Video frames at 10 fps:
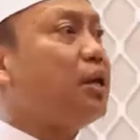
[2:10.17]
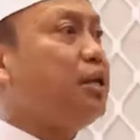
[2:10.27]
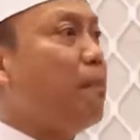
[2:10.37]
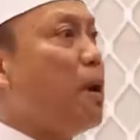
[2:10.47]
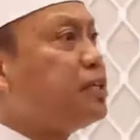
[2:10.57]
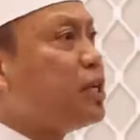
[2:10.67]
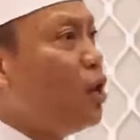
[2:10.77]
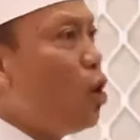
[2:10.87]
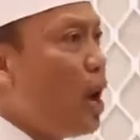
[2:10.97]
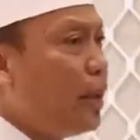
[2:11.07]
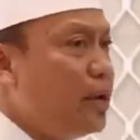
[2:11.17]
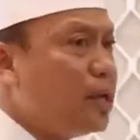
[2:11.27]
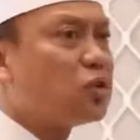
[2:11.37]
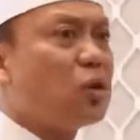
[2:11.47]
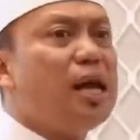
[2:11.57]
Dia baca doa
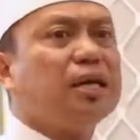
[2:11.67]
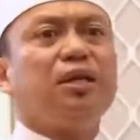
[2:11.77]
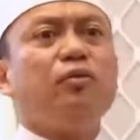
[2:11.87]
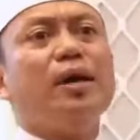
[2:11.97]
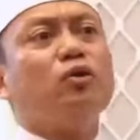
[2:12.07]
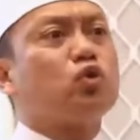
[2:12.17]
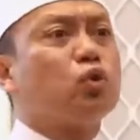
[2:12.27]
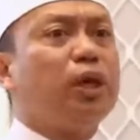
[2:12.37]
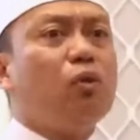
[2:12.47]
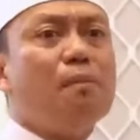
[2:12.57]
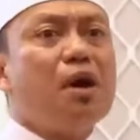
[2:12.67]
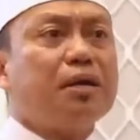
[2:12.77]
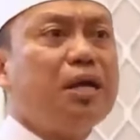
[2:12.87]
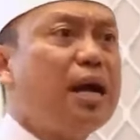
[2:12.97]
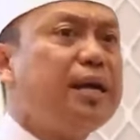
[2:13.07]
inna solati wa nusuki wa
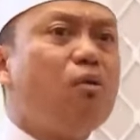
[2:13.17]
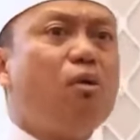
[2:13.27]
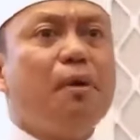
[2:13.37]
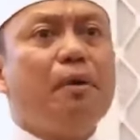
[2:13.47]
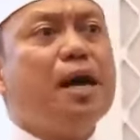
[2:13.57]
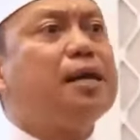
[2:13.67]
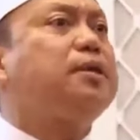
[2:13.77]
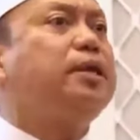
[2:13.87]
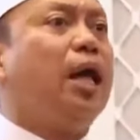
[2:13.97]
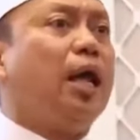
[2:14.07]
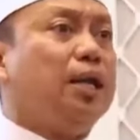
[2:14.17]
mahyaya wa mamati